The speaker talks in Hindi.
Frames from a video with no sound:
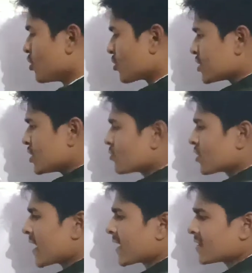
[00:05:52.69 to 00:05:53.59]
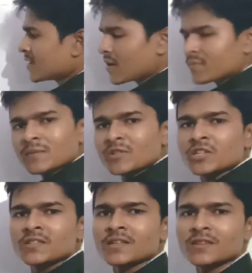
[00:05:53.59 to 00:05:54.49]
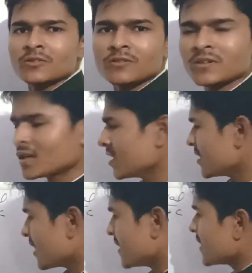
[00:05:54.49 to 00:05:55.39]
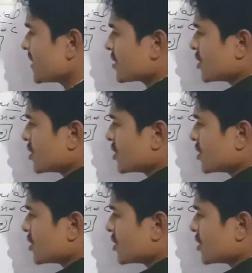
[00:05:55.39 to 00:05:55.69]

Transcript: और सी को क्या कहते हैं आप समझ ही सकते हो यानी कि ये